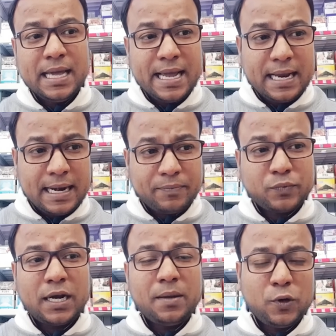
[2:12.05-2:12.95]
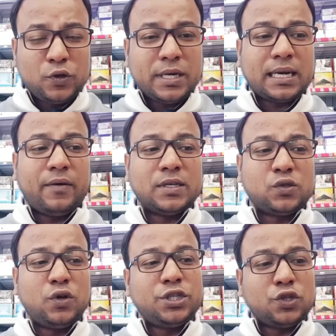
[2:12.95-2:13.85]
এই গ্রেপ্তারের বিরুদ্ধে একটা আওয়াজ
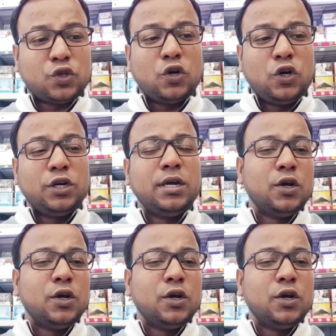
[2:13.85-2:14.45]
তুলেছে তখন